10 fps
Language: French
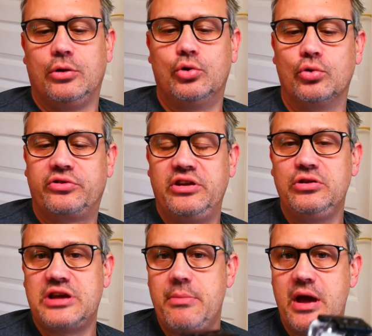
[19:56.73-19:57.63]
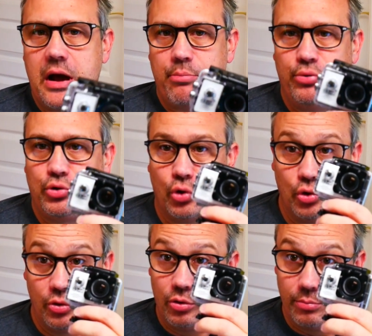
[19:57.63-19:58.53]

Donc c'est une caméra plutôt